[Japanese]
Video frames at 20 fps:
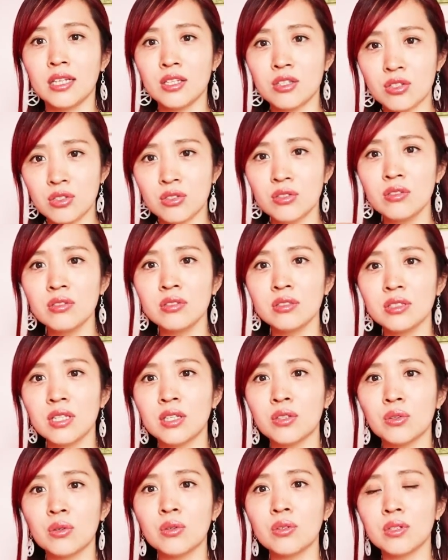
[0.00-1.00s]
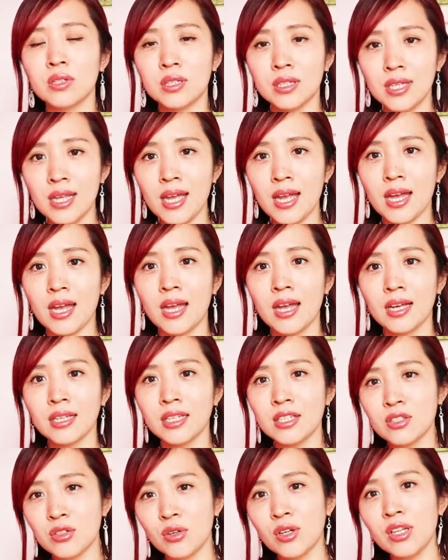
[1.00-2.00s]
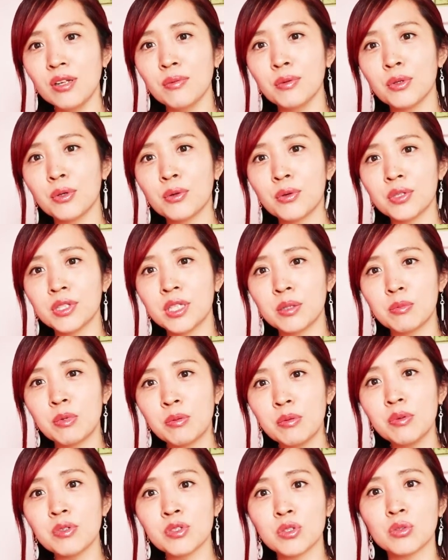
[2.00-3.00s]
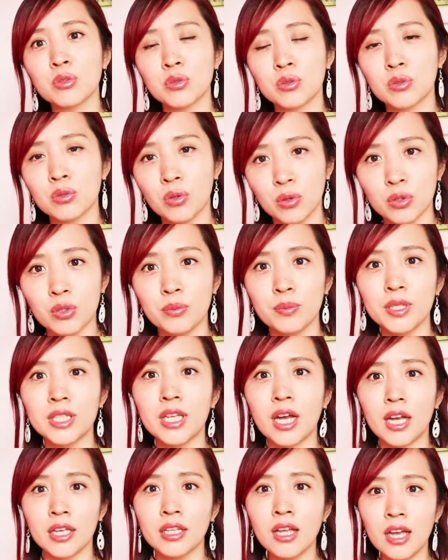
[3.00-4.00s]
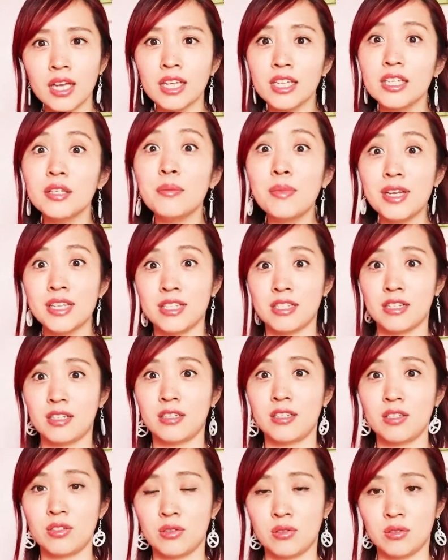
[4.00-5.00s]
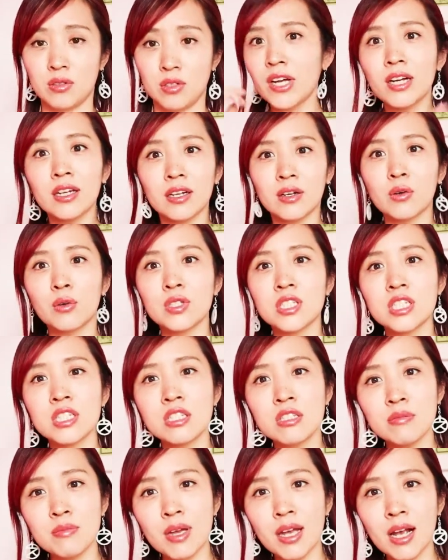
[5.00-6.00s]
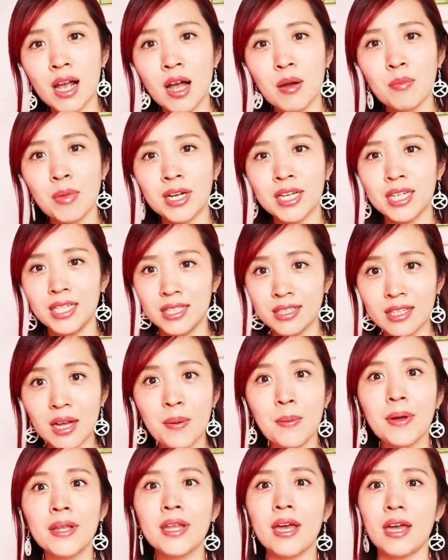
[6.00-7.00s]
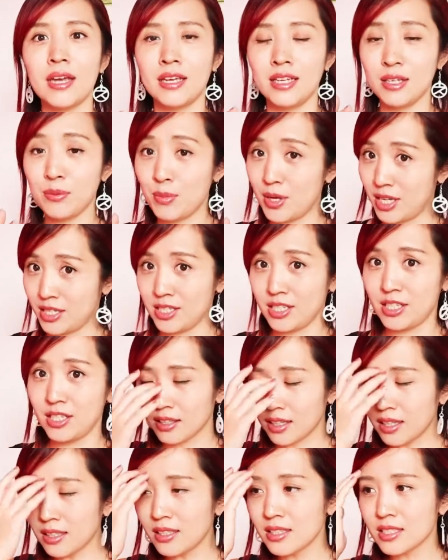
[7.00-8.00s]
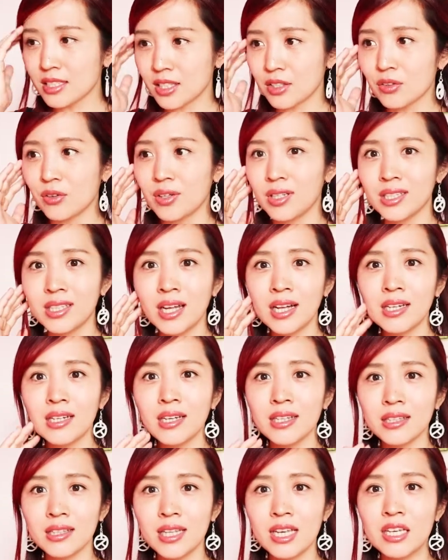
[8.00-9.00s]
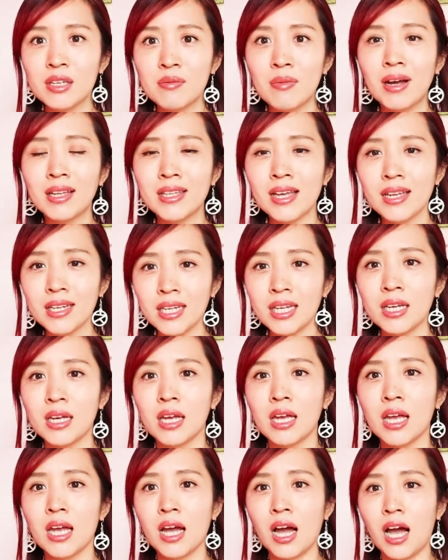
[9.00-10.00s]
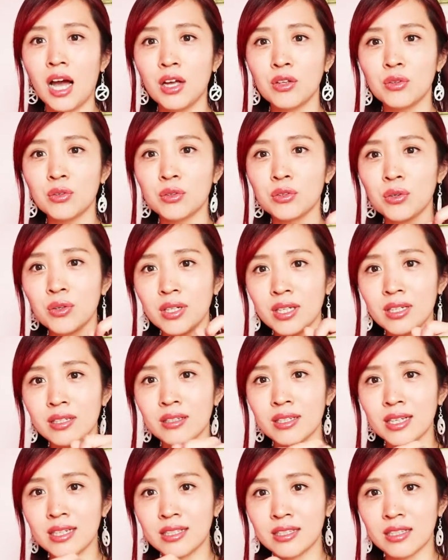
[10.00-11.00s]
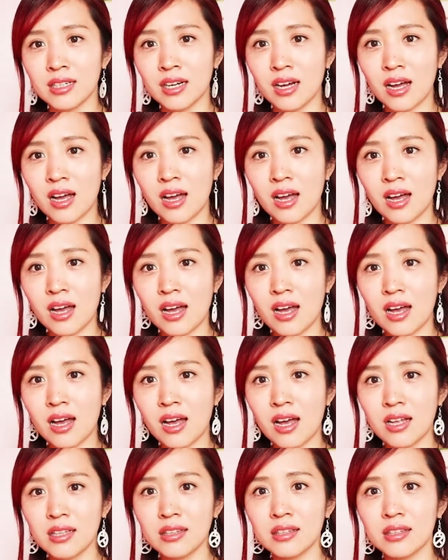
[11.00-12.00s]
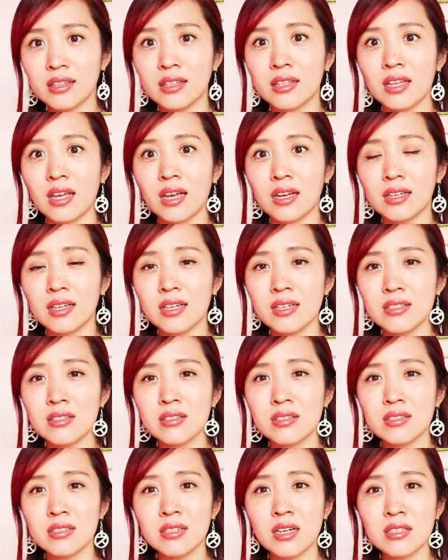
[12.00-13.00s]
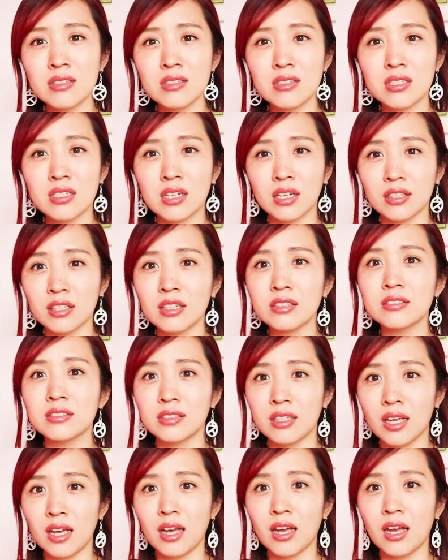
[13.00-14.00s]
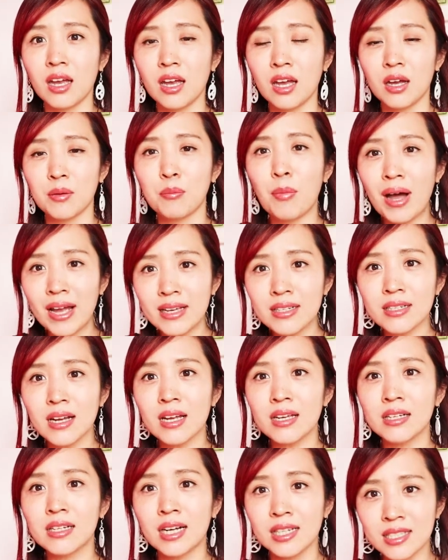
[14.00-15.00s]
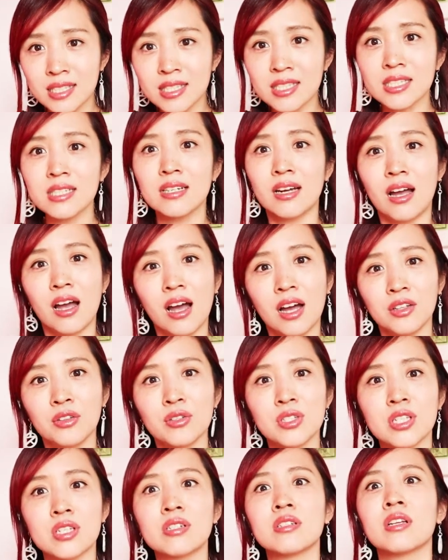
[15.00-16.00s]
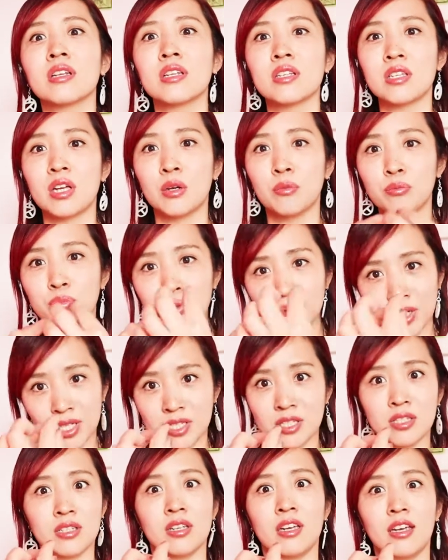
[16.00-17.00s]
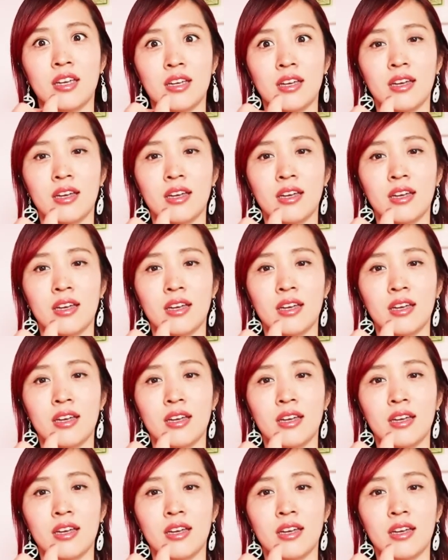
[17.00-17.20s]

でつるんって取って、でそれでも残った部分をちょっと取るみたいなイメージなんですよ。だからこう地爪があまり傷まないイメージなんですけど、イタリアって未だにドリルでガーッって削るやつしかなくて、毎回がっちりハードジェルなんですよ、分厚い。